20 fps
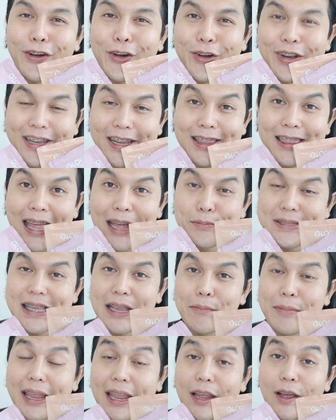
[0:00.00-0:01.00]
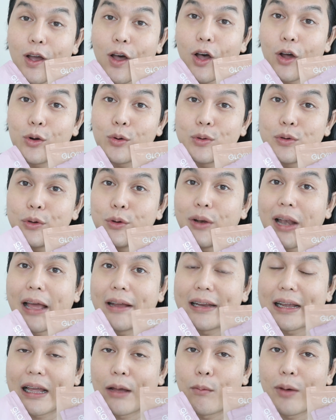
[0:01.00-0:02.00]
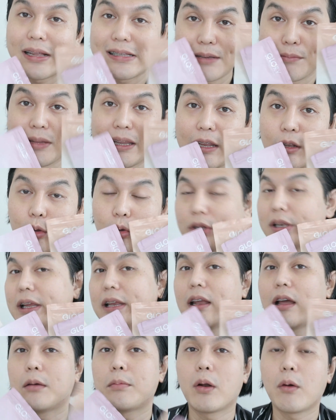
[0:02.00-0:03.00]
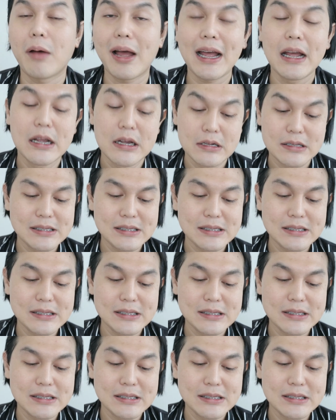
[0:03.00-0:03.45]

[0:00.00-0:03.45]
คนที่ตามเจมเองก็รู้อยู่แล้วนะคะว่าเจมกินตัวนี้เนาะ เพราะว่า